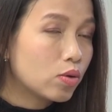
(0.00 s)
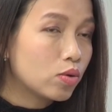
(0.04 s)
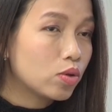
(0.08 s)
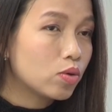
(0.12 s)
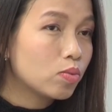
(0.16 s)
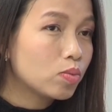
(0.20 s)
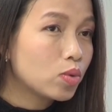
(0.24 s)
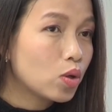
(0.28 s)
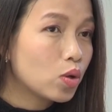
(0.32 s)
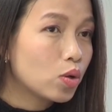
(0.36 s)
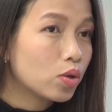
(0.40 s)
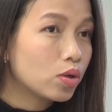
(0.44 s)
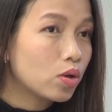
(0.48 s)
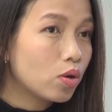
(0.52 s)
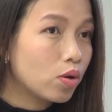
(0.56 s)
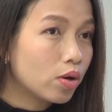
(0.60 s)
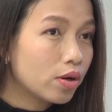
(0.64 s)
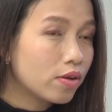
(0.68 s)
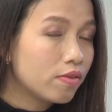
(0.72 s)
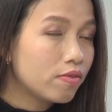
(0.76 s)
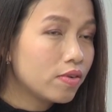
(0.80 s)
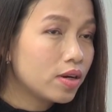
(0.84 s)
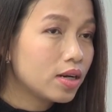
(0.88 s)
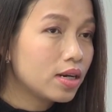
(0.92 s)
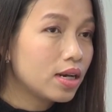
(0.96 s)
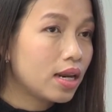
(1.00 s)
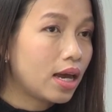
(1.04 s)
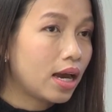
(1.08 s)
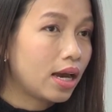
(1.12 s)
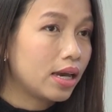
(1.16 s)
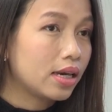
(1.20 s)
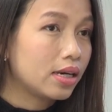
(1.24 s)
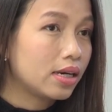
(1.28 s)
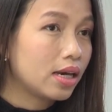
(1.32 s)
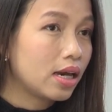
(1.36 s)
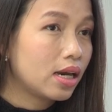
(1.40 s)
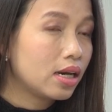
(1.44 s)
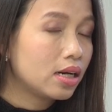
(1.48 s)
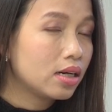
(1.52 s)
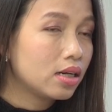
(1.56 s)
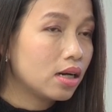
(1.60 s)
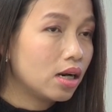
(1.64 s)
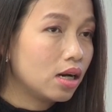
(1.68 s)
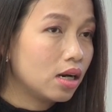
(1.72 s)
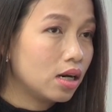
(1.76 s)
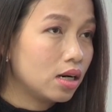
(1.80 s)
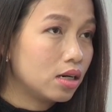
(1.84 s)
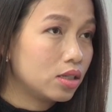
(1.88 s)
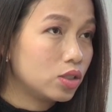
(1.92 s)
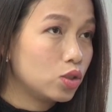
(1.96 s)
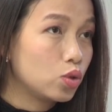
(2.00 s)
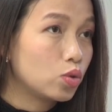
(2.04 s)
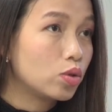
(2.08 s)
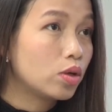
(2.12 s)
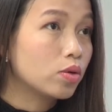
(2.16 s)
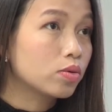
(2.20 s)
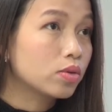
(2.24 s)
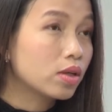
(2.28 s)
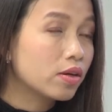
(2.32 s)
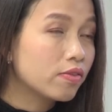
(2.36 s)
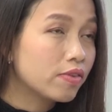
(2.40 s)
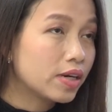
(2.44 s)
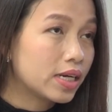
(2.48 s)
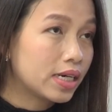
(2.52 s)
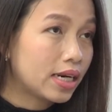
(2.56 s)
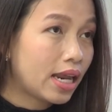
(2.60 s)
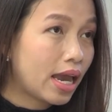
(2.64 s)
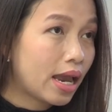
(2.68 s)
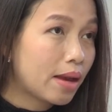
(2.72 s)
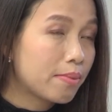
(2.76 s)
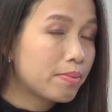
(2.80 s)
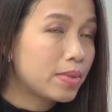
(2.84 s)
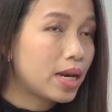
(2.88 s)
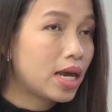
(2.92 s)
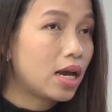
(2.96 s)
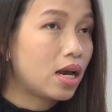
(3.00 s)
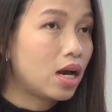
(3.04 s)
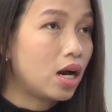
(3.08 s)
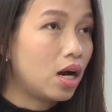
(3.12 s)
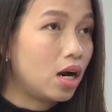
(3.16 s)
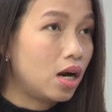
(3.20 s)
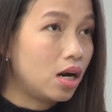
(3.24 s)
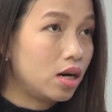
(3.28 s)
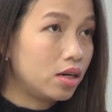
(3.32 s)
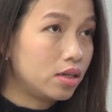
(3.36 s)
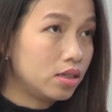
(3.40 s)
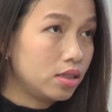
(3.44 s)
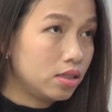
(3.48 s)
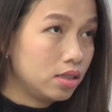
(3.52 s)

của chúng tôi đối với lại các uh, chủ đầu tư Việt Nam là họ